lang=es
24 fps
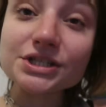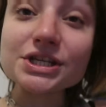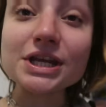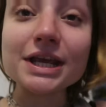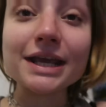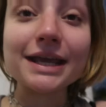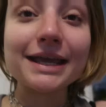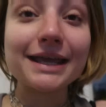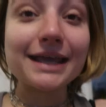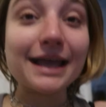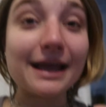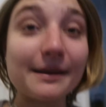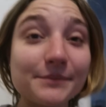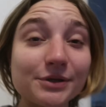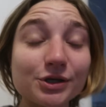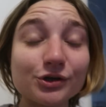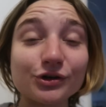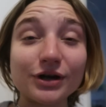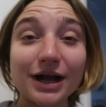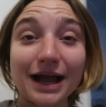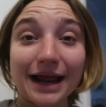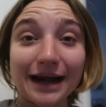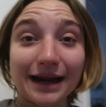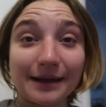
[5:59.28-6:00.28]
Llegué a
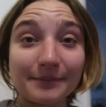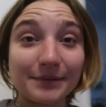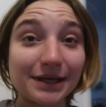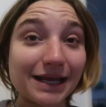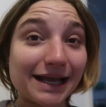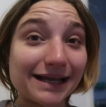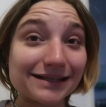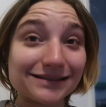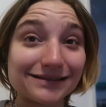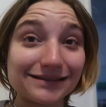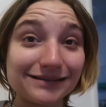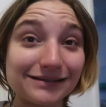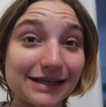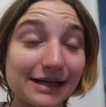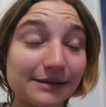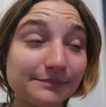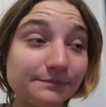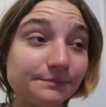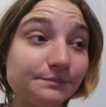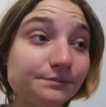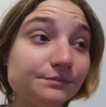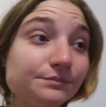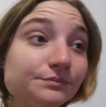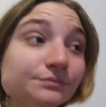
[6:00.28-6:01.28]
mi hogar, a mi
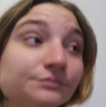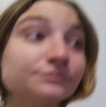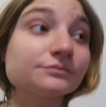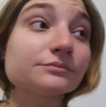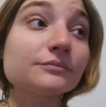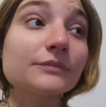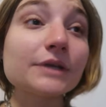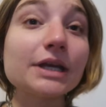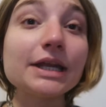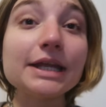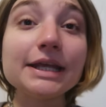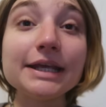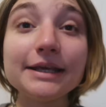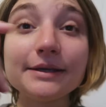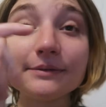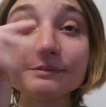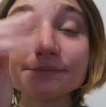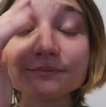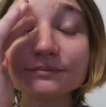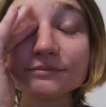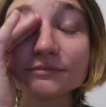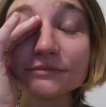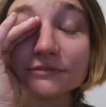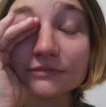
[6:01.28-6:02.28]
casita,
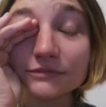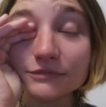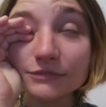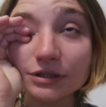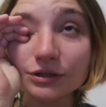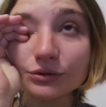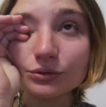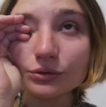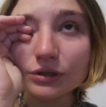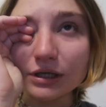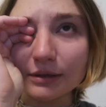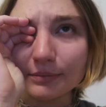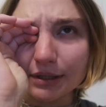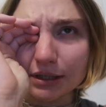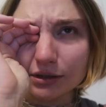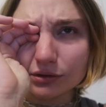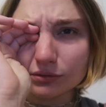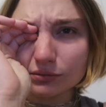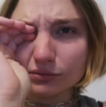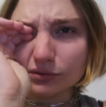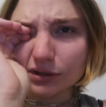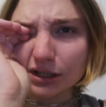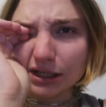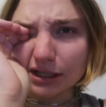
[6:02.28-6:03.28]
y estuve
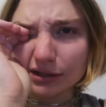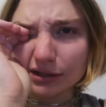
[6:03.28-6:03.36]
caminando un